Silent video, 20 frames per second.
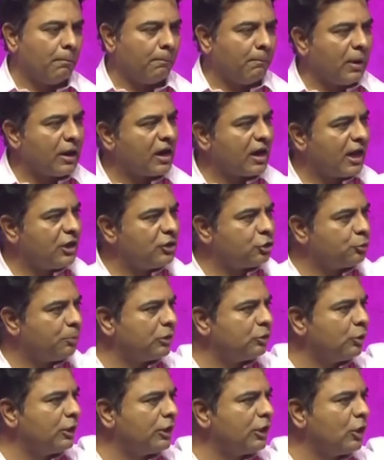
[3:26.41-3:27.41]
మన రైతు
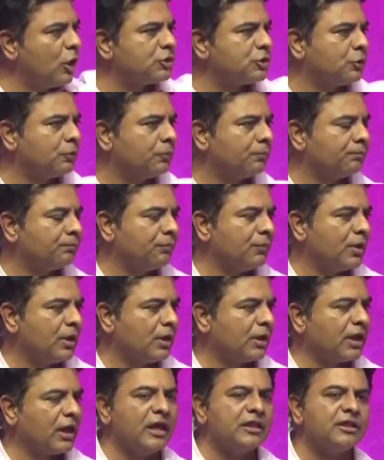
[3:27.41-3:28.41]
బంధు ఈరోజు
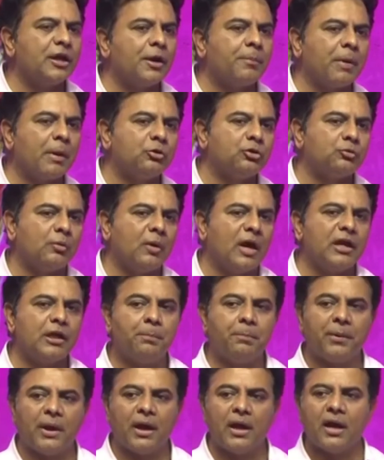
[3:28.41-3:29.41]
కేంద్ర ప్రభుత్వానికి
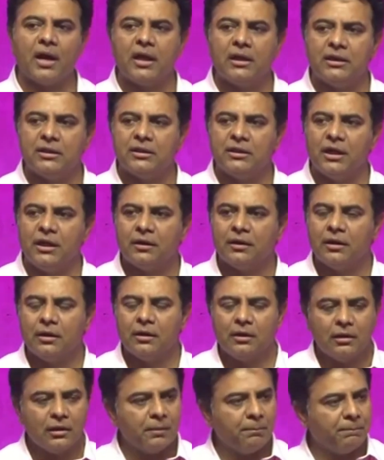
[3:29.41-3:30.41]
ప్రేరణ అయింది
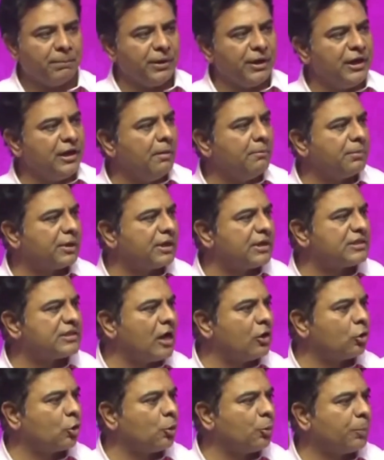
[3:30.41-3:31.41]
పిఎం
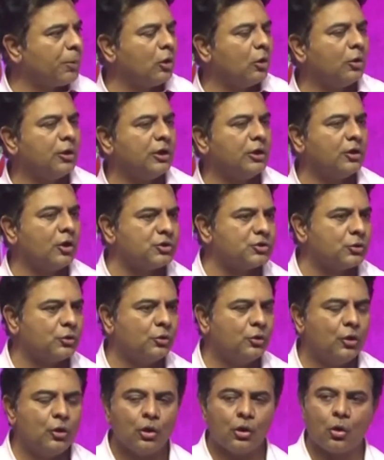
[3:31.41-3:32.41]
కిసాన్ రూపంలో ఈరోజు
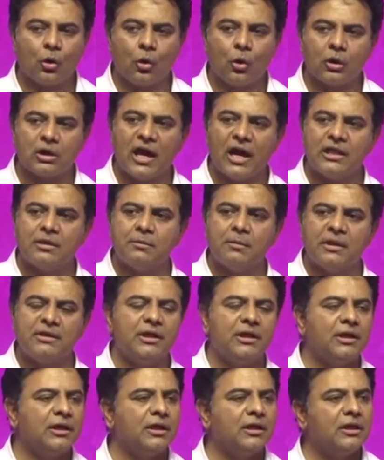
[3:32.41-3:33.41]
కోట్లాది మంది
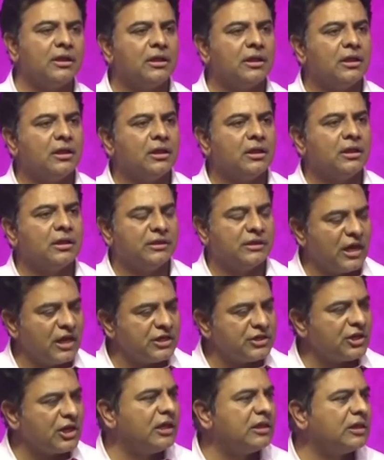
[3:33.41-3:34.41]
దేశ
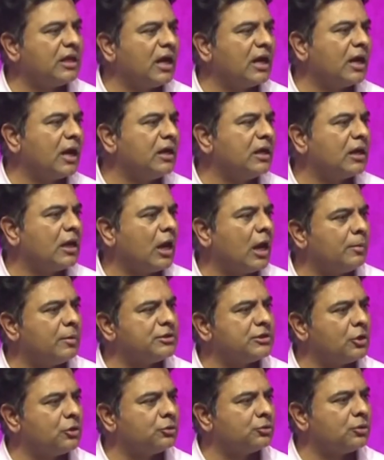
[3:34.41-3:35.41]
రైతాంగానికి లాభం
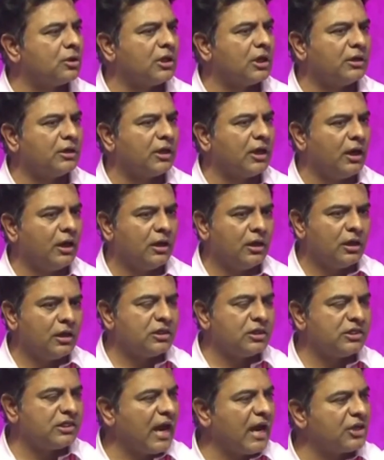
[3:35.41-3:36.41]
జరుగుతున్నదంటే
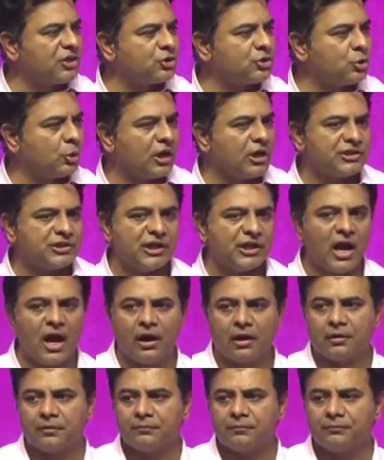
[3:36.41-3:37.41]
థ్యాంక్స్ టు కేసీఆర్